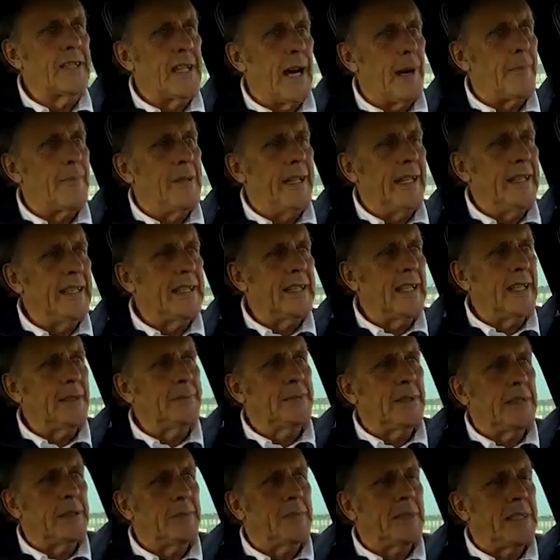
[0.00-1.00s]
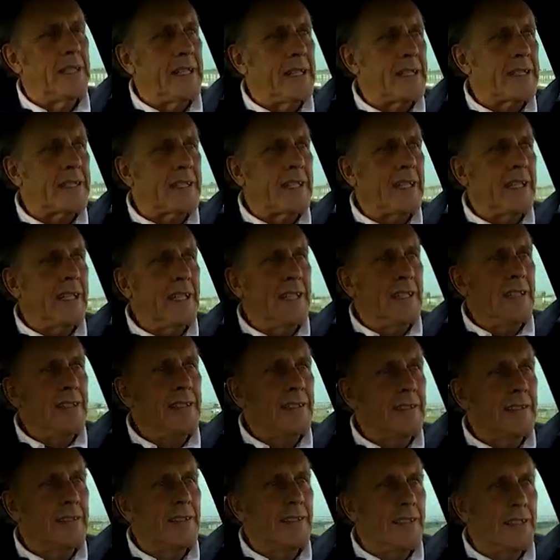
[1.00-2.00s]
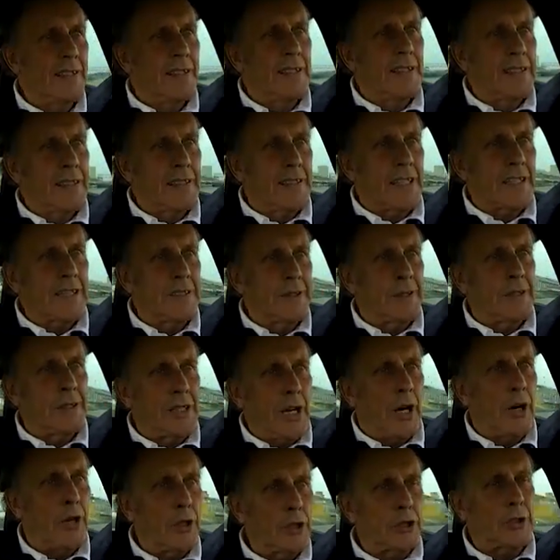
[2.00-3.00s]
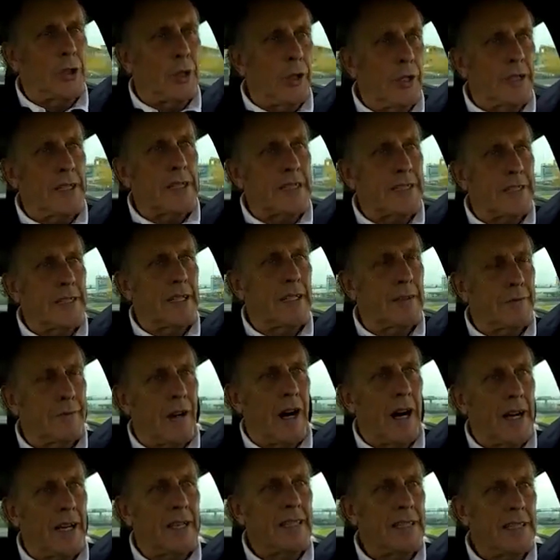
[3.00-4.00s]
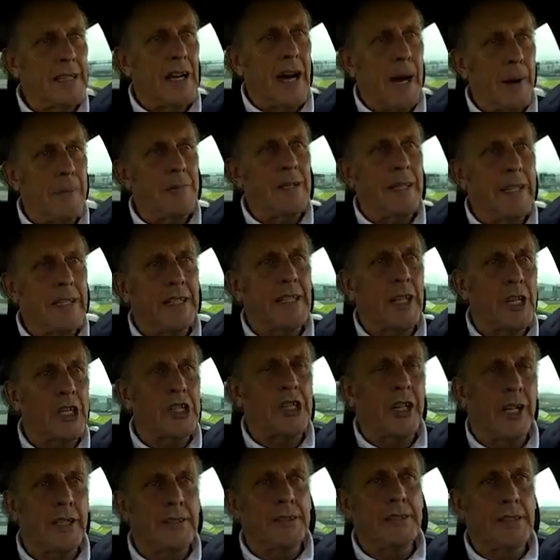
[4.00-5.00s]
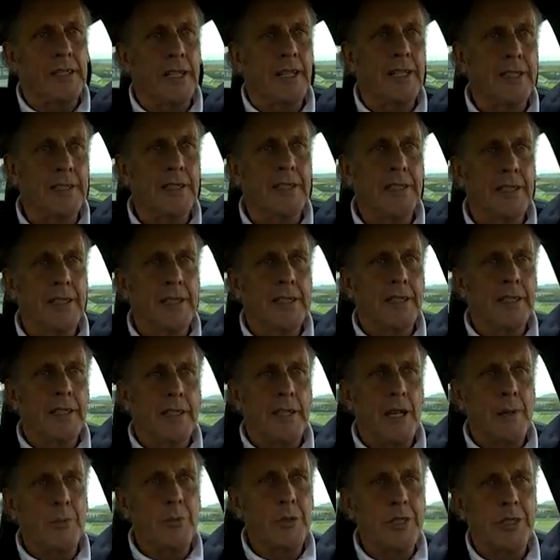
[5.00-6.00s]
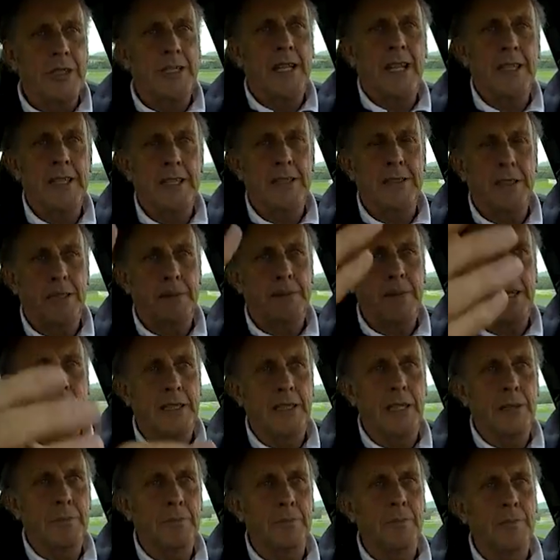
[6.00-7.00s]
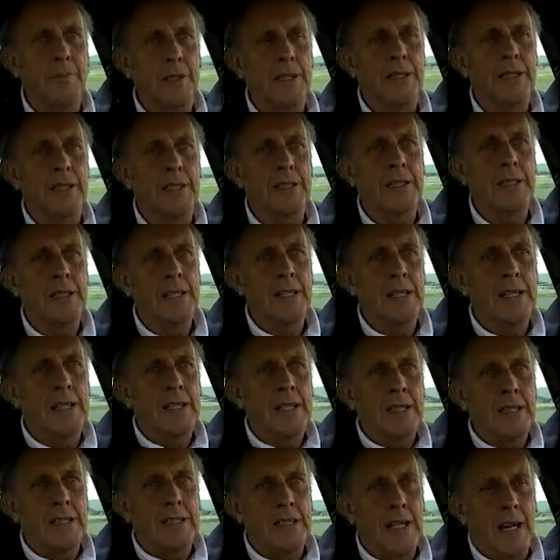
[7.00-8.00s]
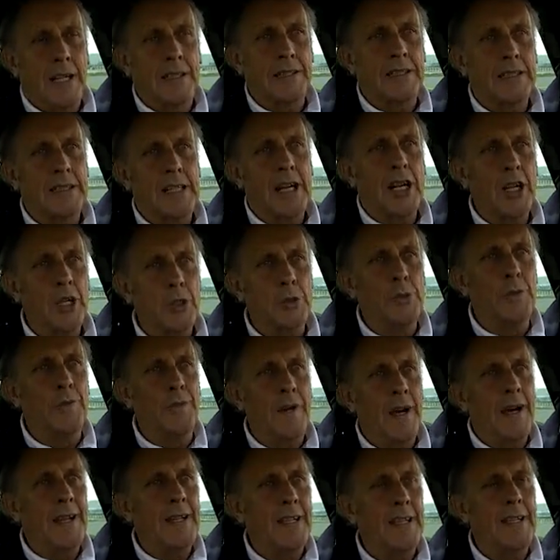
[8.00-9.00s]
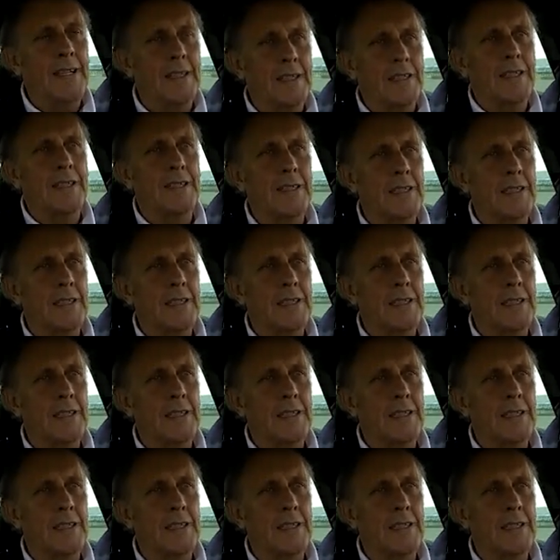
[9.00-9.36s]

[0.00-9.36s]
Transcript: am Lenkrad mit dem DSG das ist natürlich auch toll, dass der Fahrer hier am Lenkrad schalten kann. Er muss die Hände nicht wegnehmen, wenn er die andere Gangstufe einlegt. Das